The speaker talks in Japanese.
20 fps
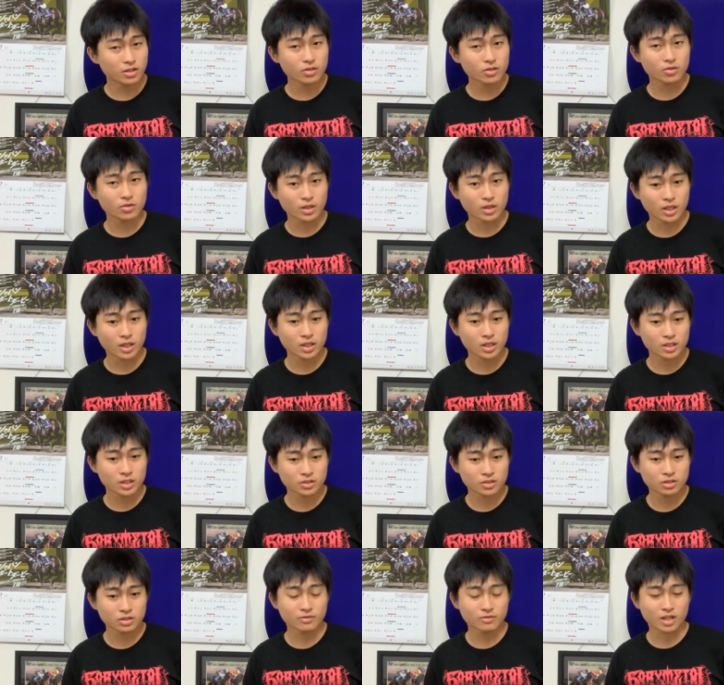量のね
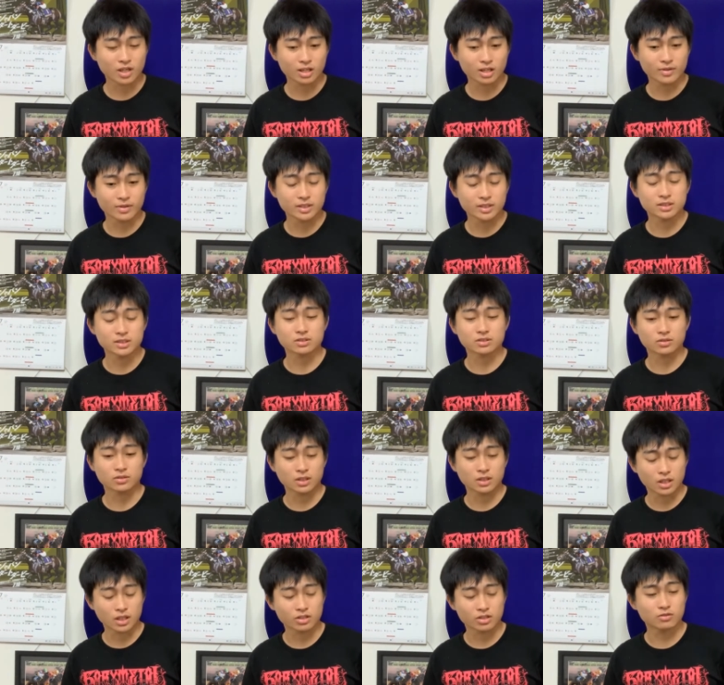低い馬買えばいいんですよ
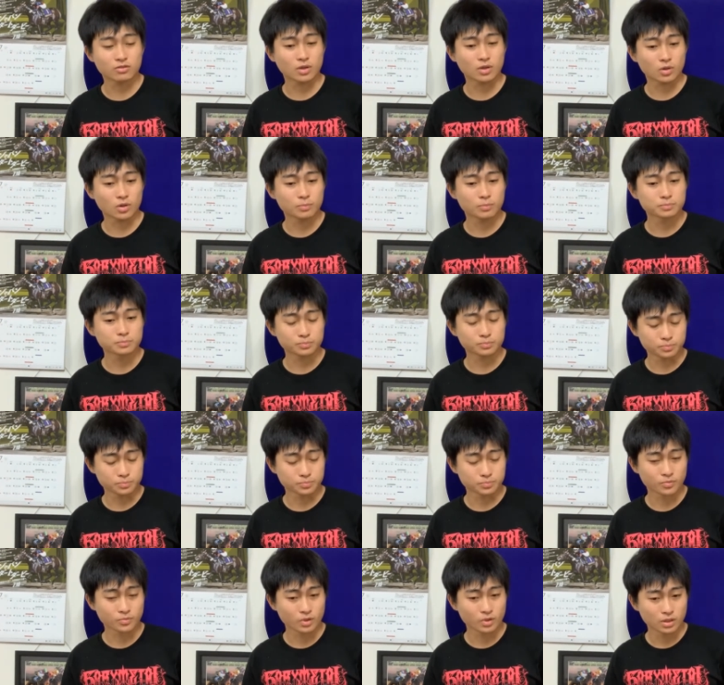軽い馬をうん
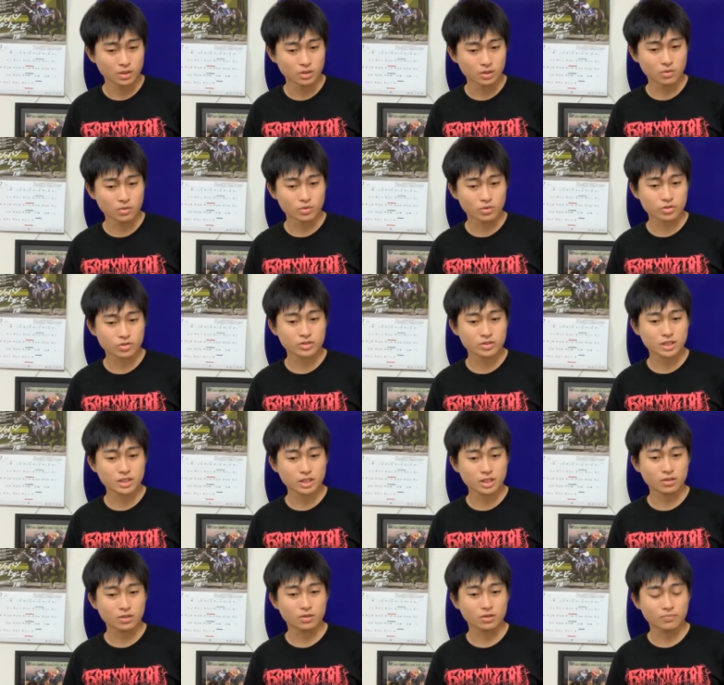で5
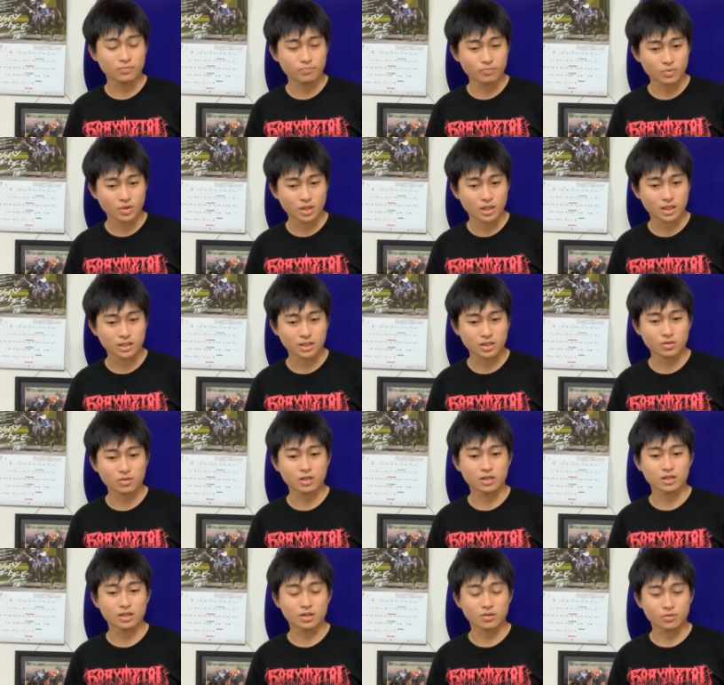3キロ
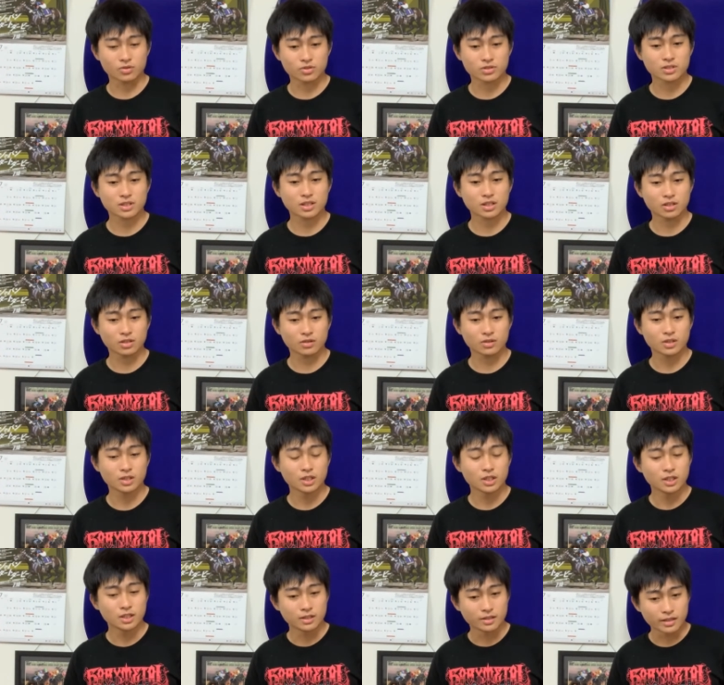カテドラルが5 3キロ
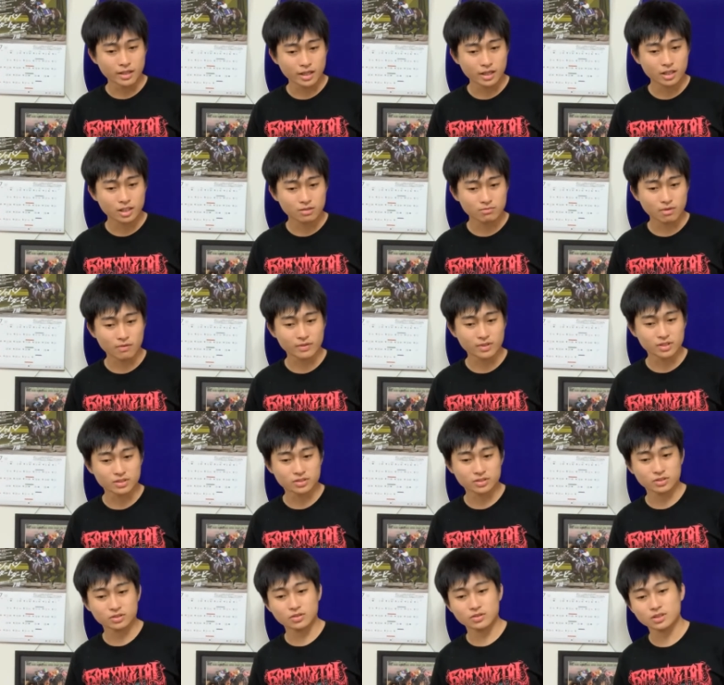ね今まで
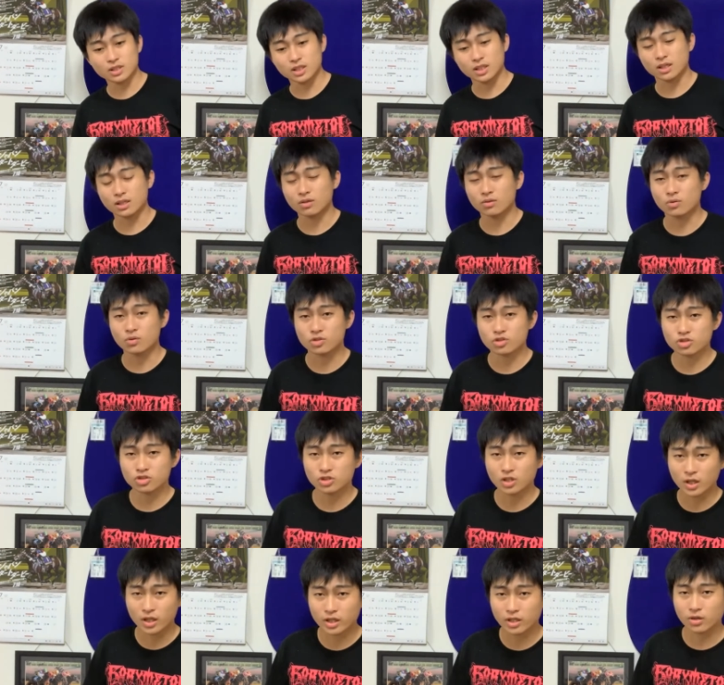ずっとさなんか5
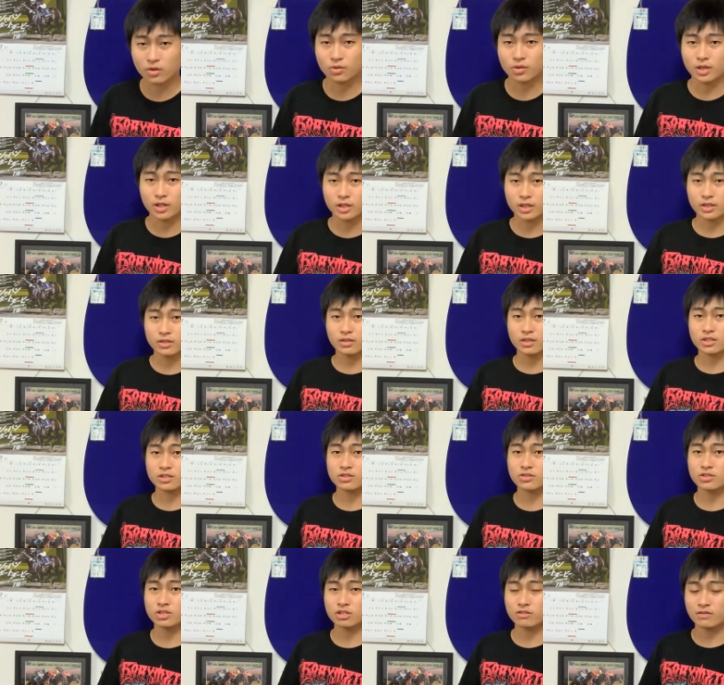7キロとかで
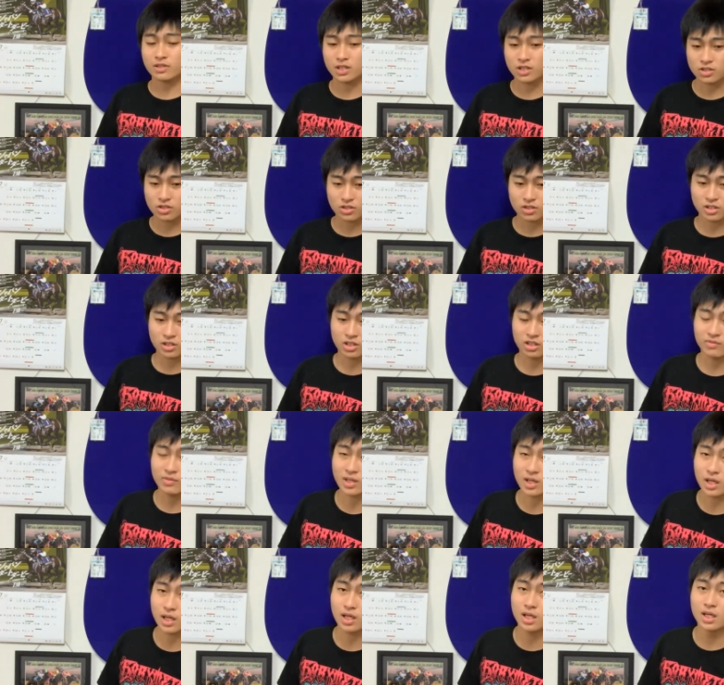クラシック G1 走ってきた馬
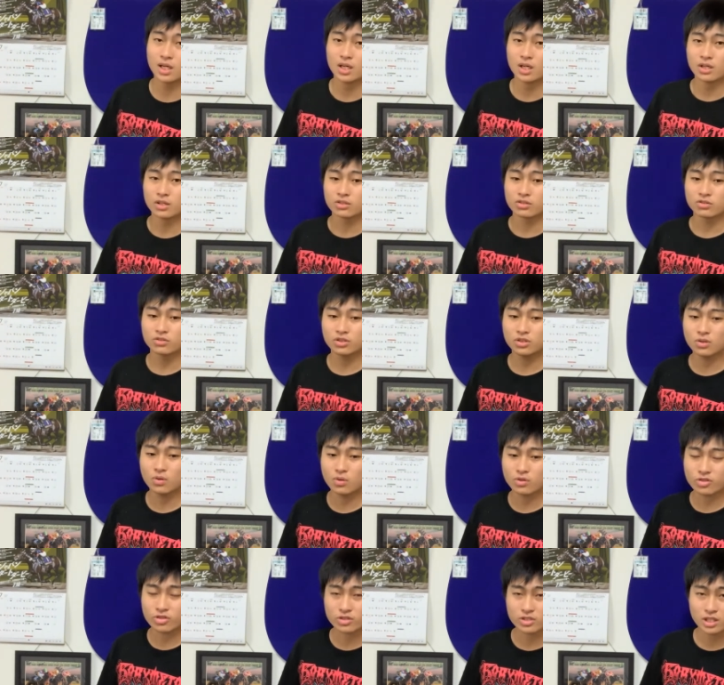が急に
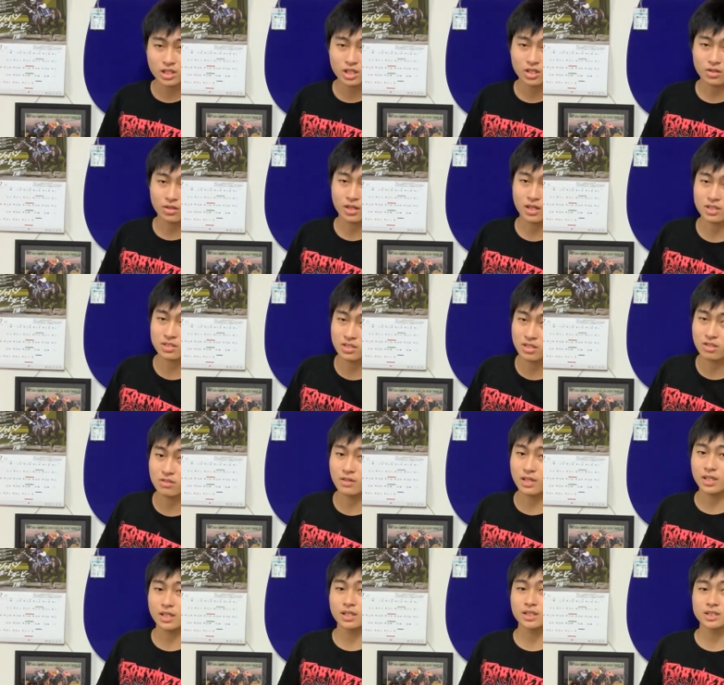5 3キロで走れる
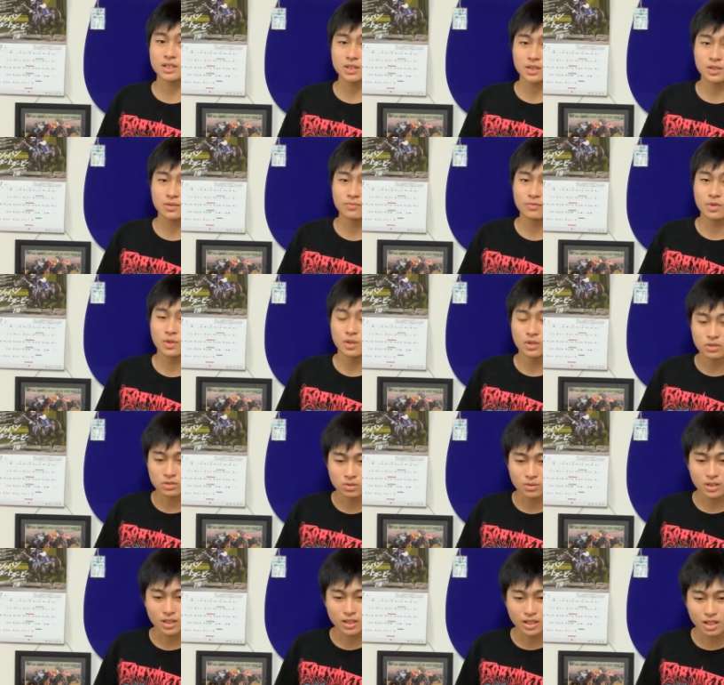わけなんですよ
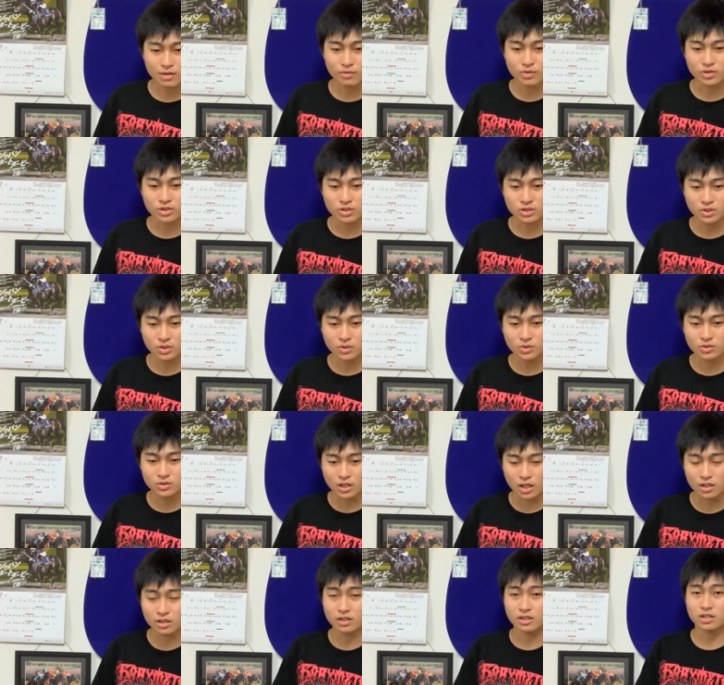それはねもう強く
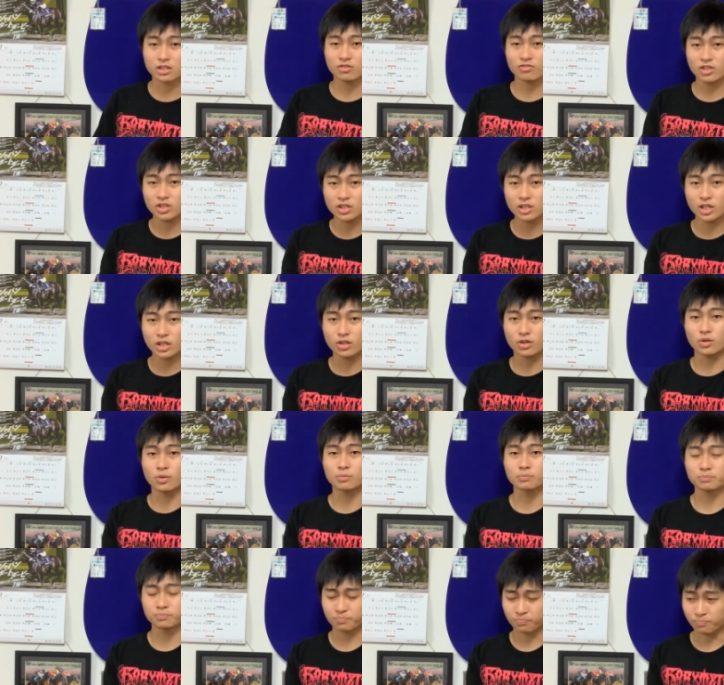なるに決まってるよ
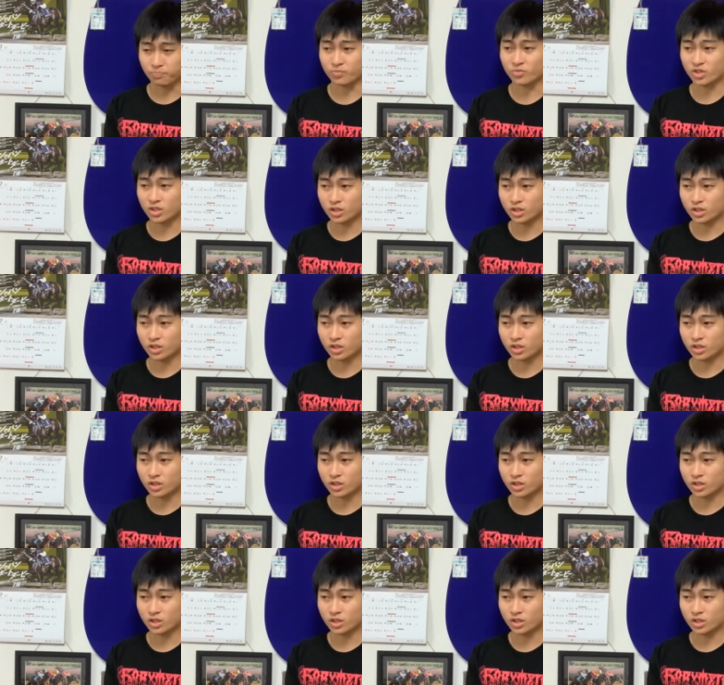うん